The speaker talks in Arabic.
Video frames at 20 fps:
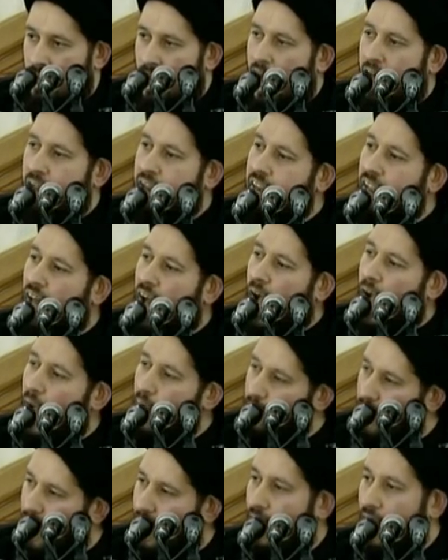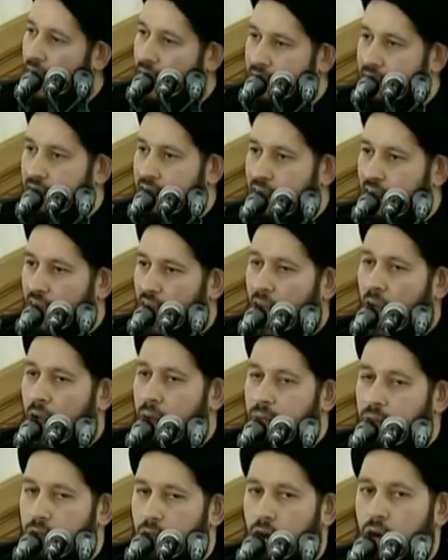أن عملا
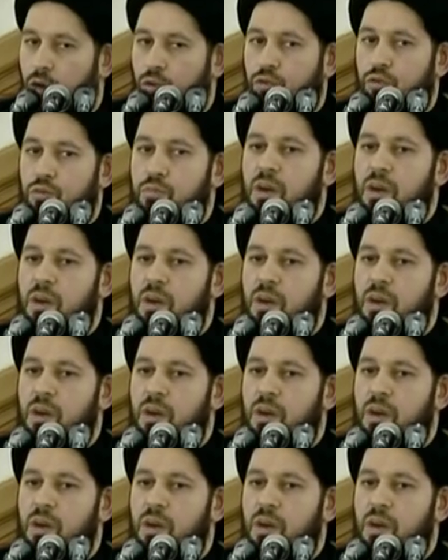عمله